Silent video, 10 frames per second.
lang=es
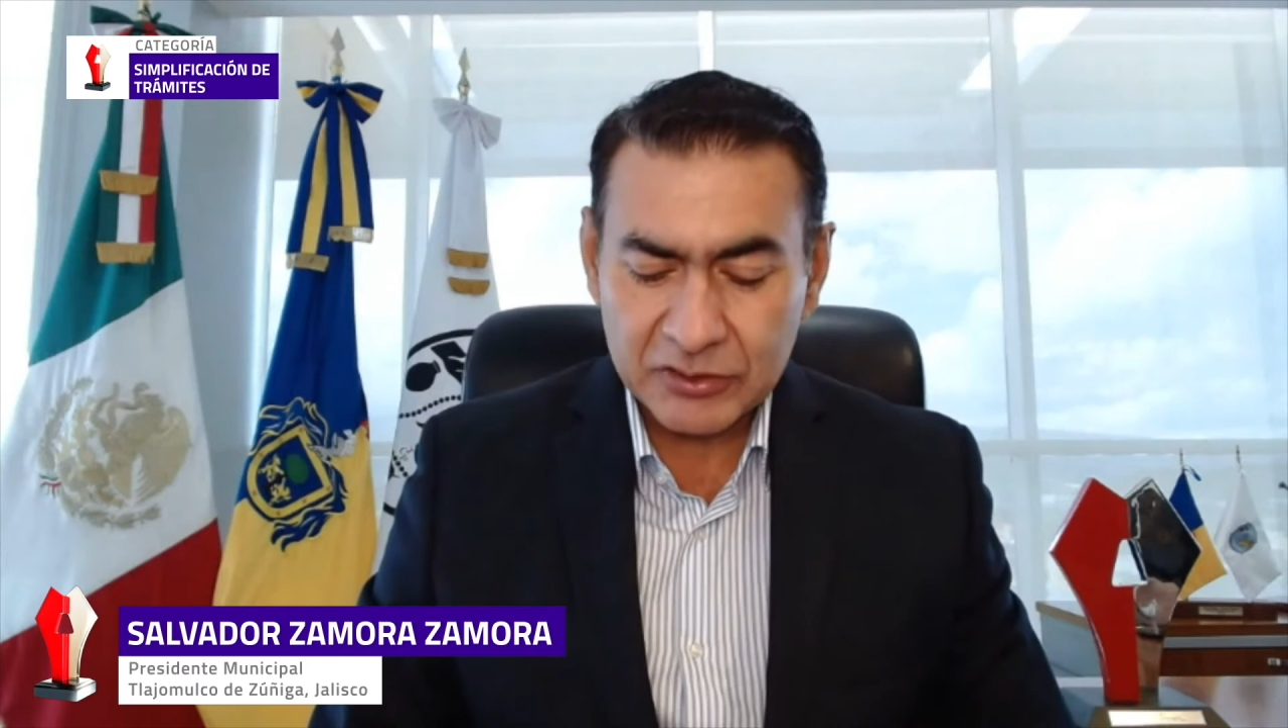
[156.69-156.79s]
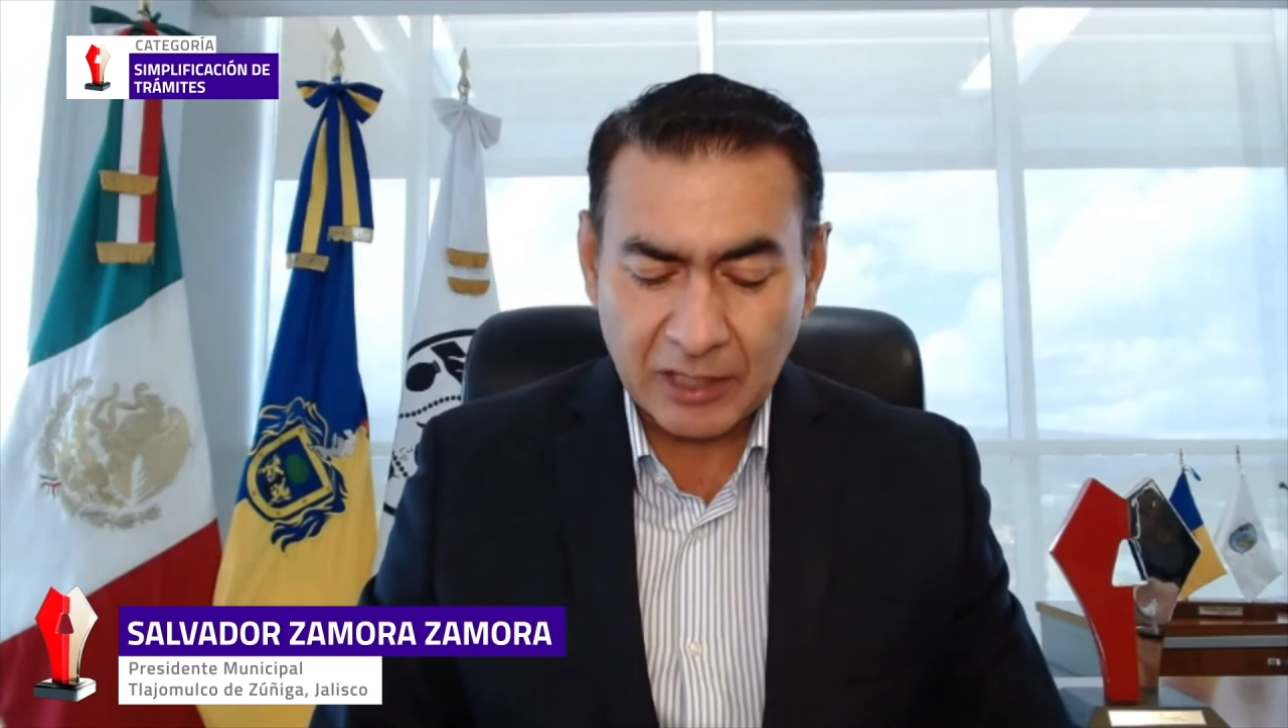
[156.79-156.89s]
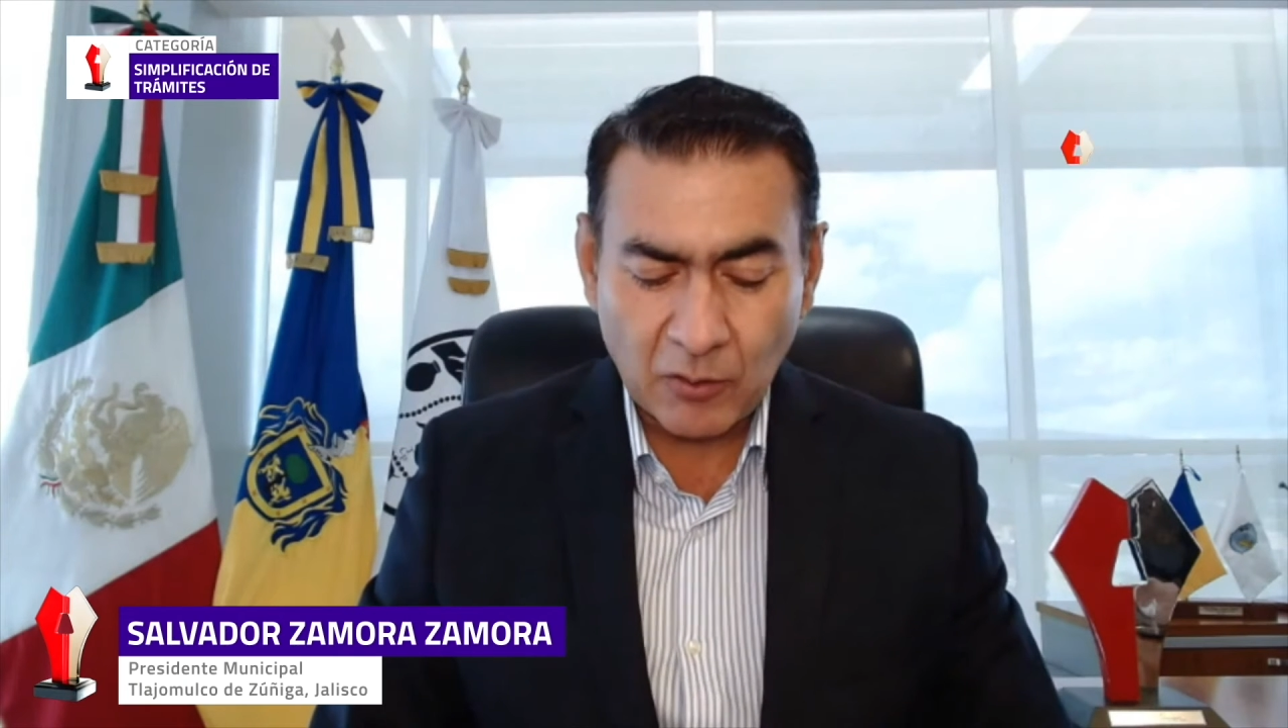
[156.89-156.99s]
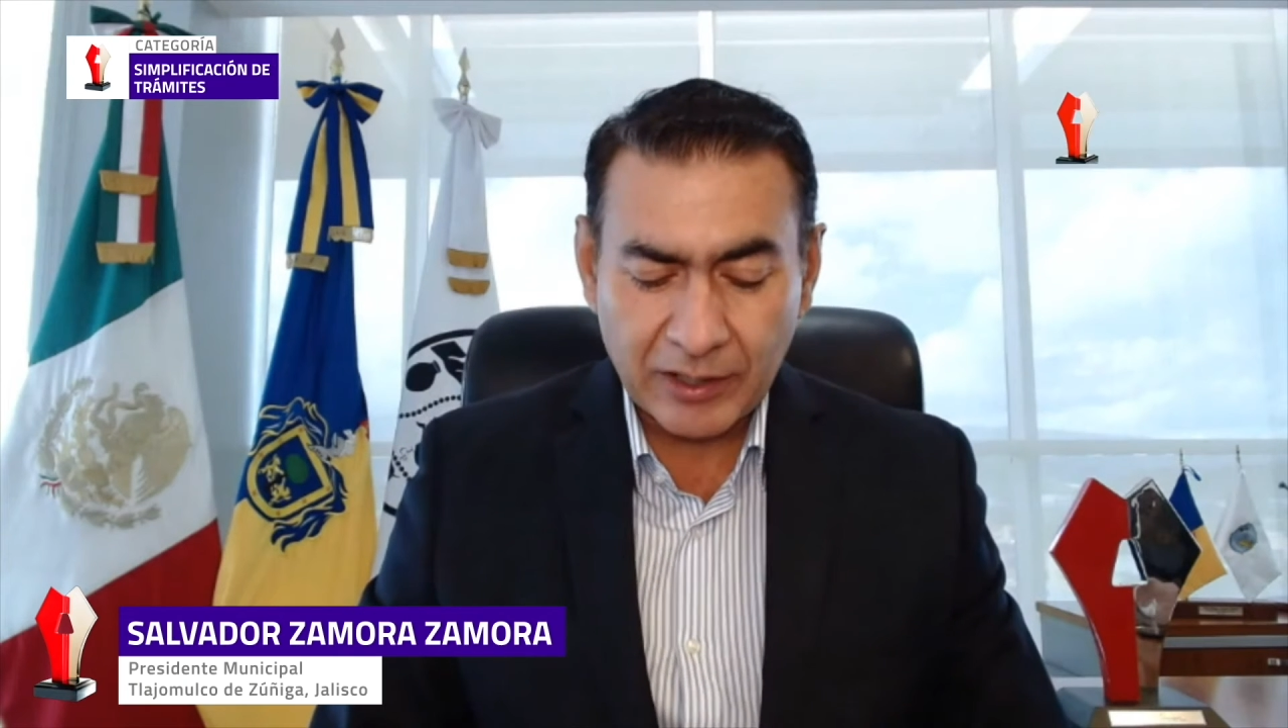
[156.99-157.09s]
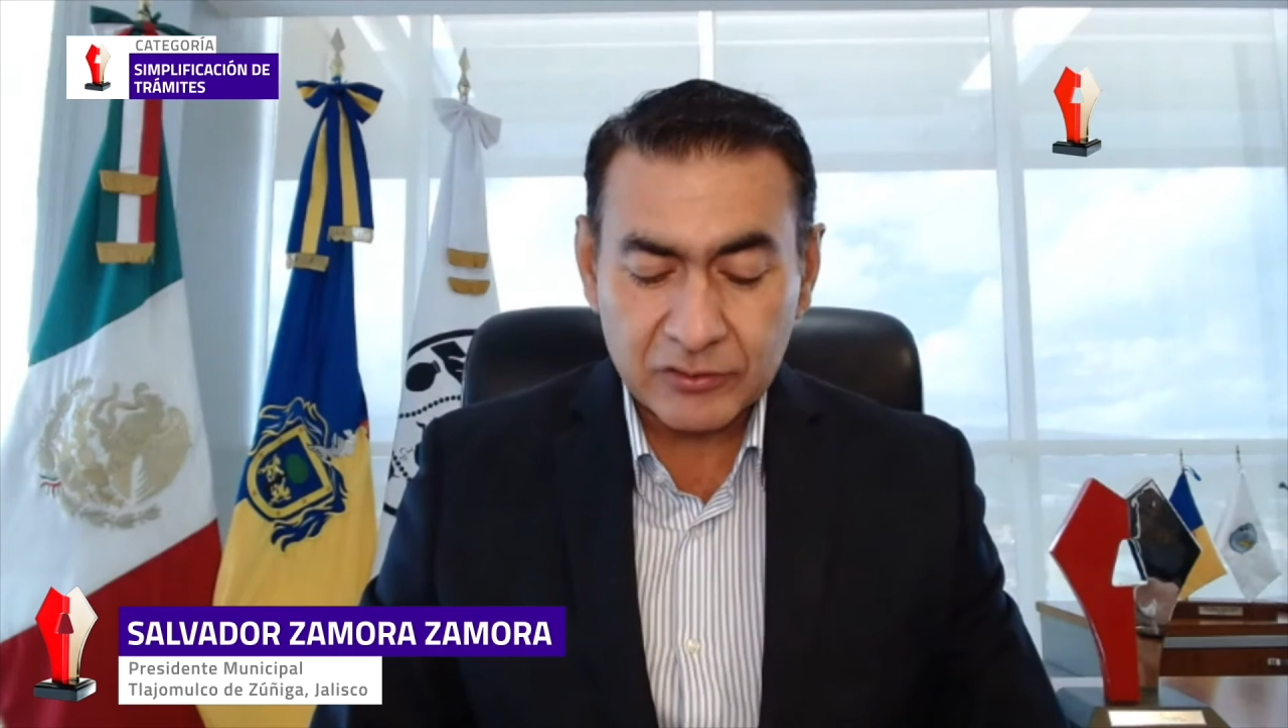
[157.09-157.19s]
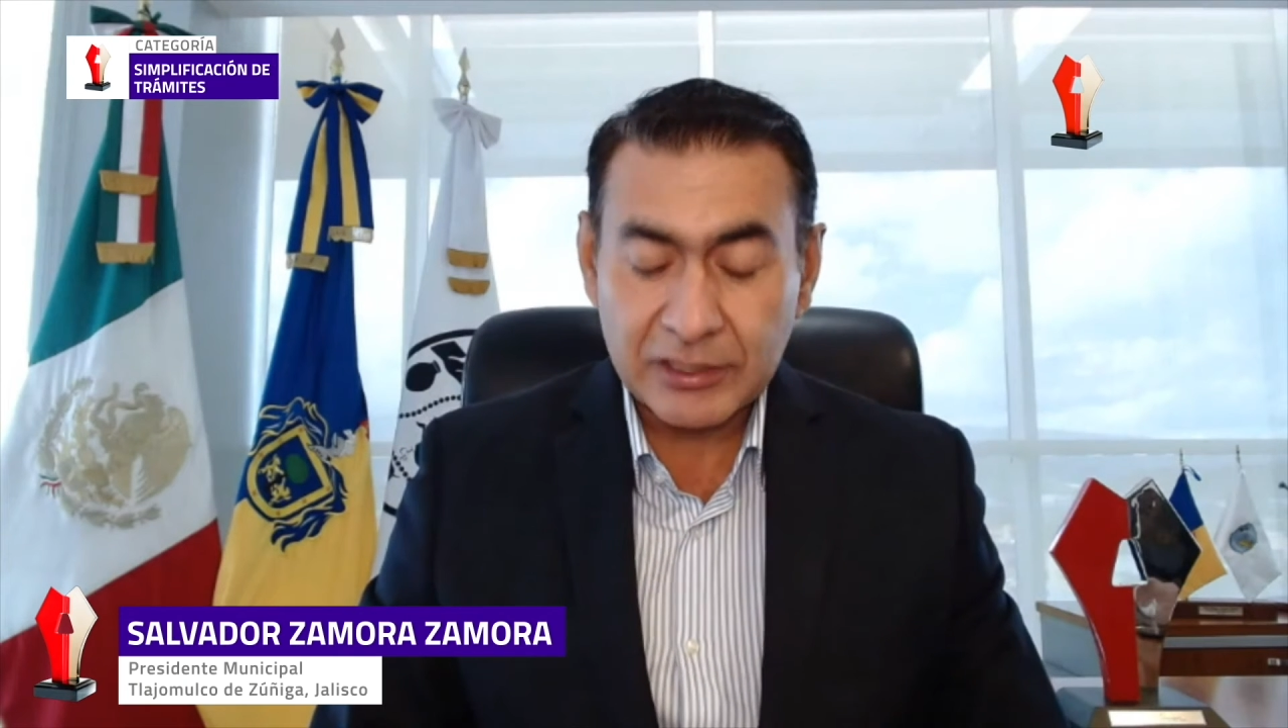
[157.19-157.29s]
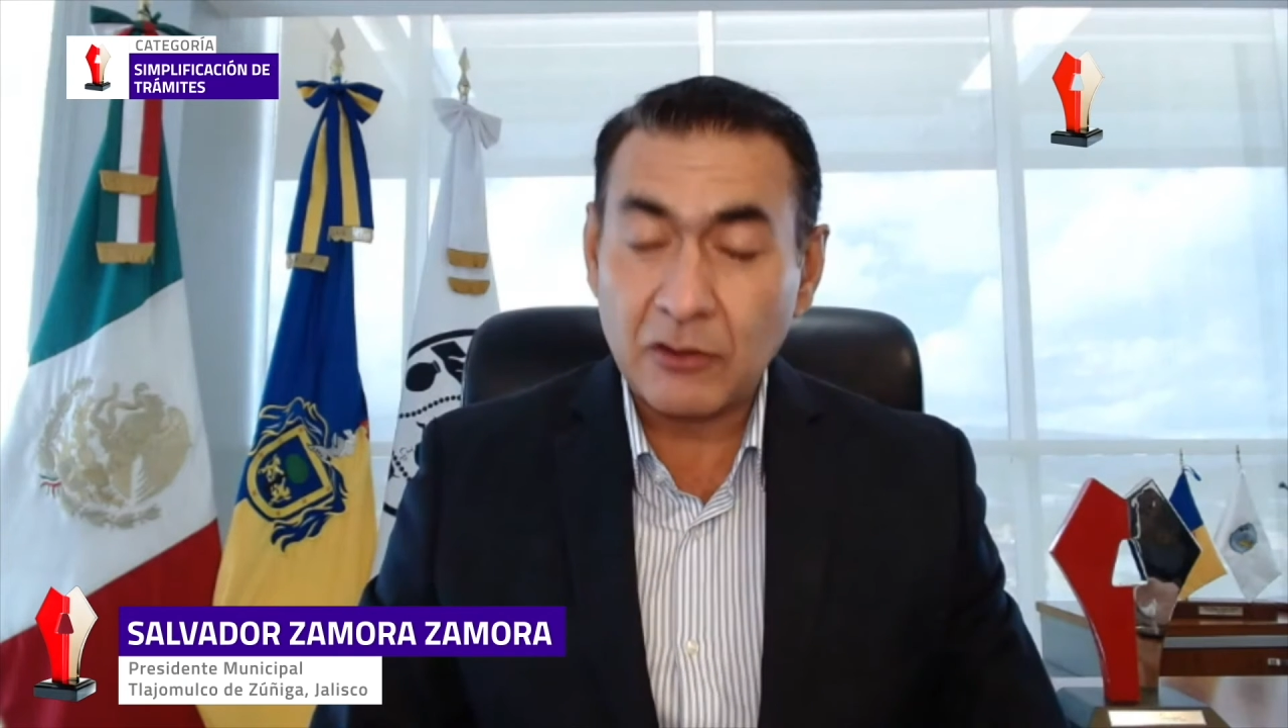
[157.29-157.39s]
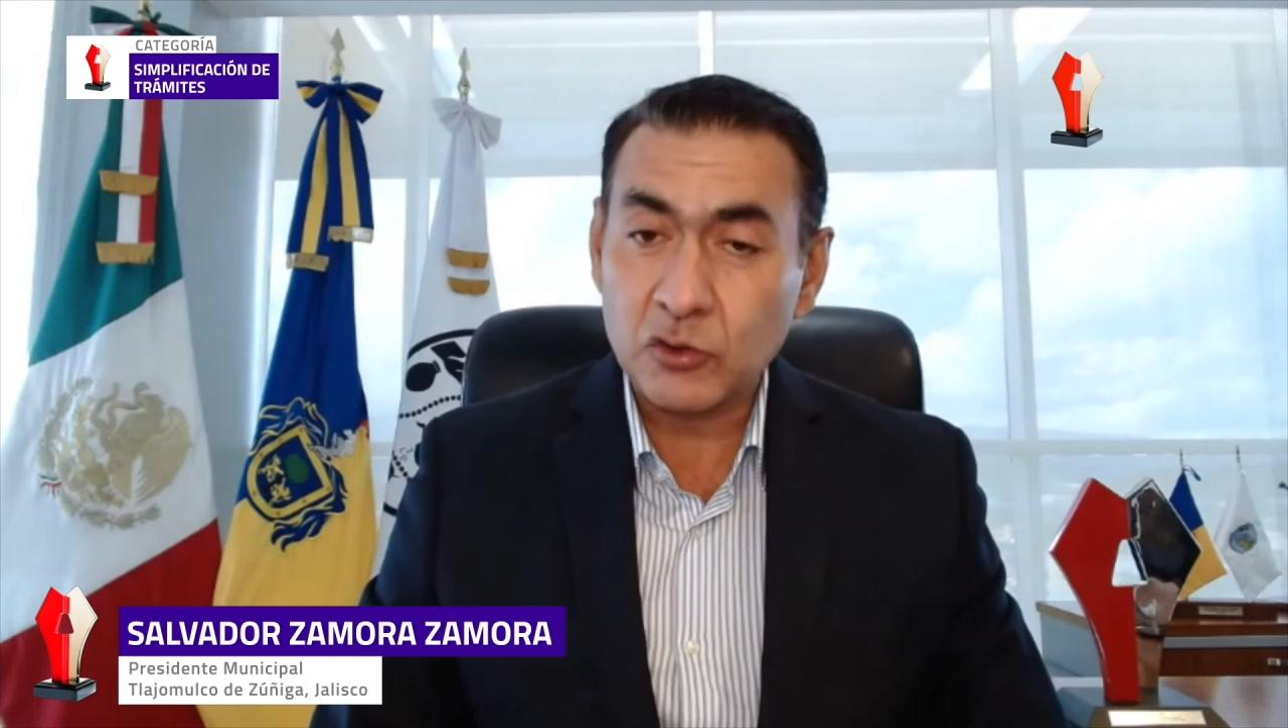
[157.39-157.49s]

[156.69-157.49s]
acuerdos en lo